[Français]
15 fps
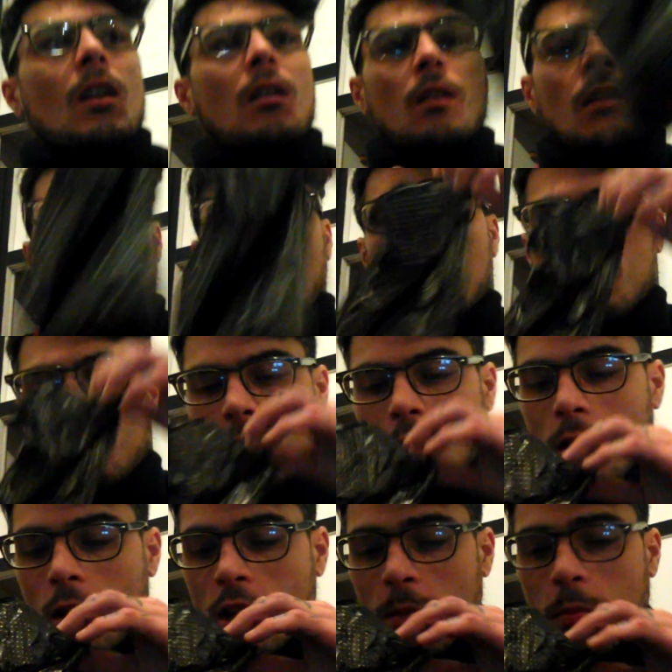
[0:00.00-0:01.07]
Euh,
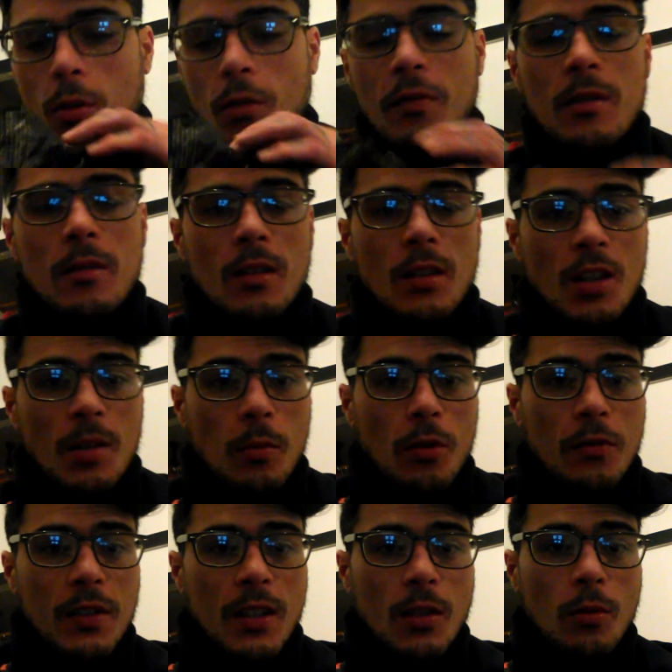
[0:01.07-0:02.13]
j'ai profité,
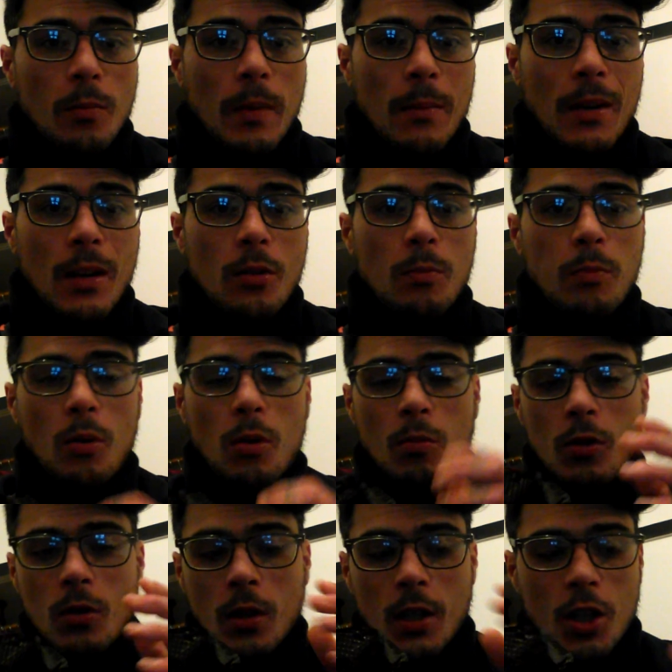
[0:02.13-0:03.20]
profité de pas mal de
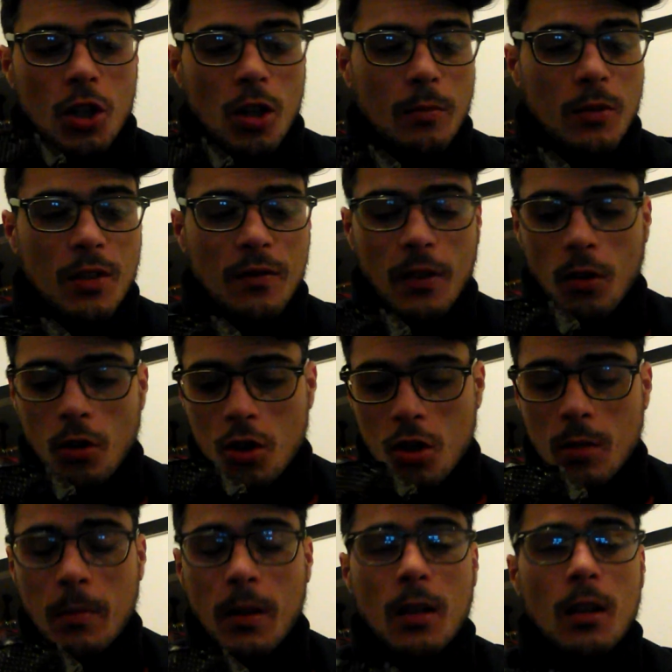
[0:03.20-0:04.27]
promos dans les shops, différents
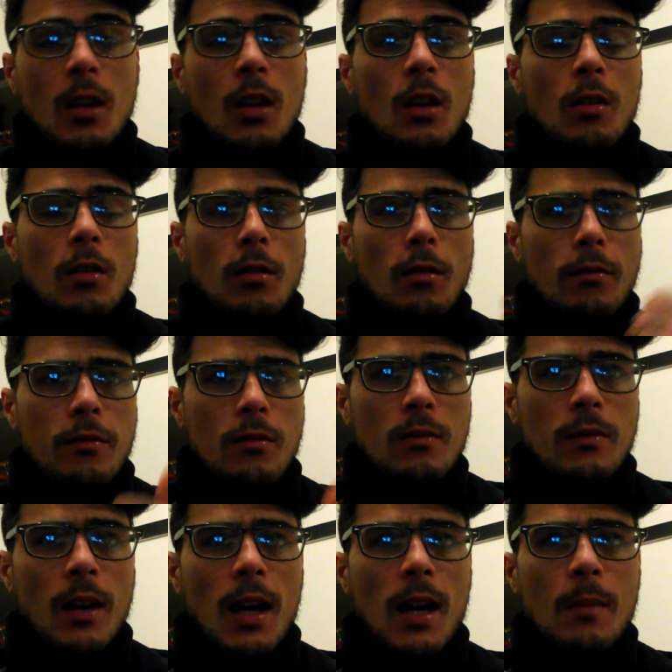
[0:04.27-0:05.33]
shops. Hein. Euh, full
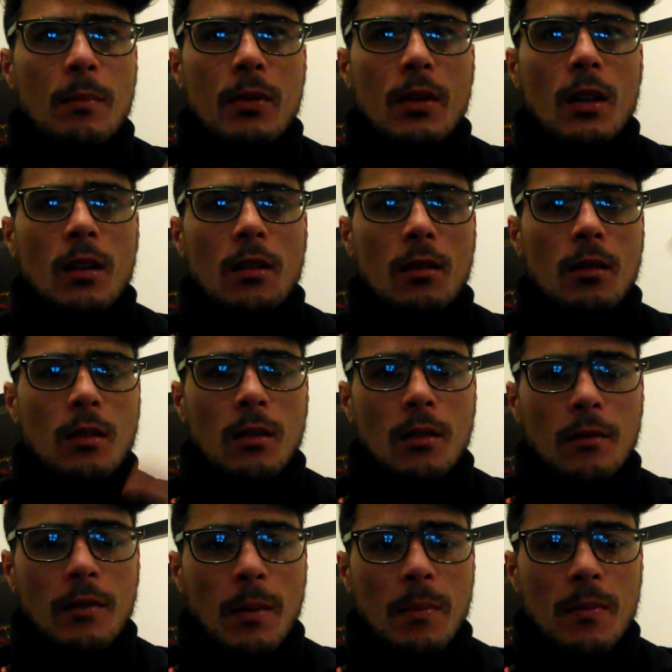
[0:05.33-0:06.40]
Vape,
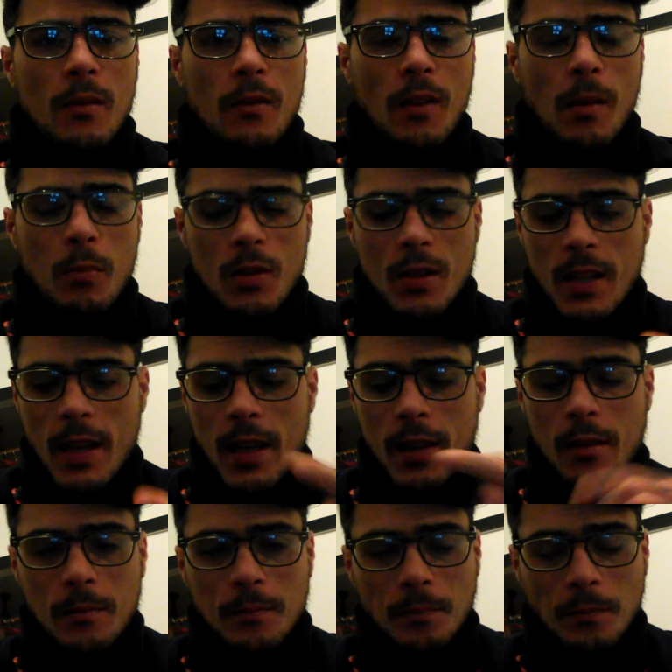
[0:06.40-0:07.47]
vape Vapozen.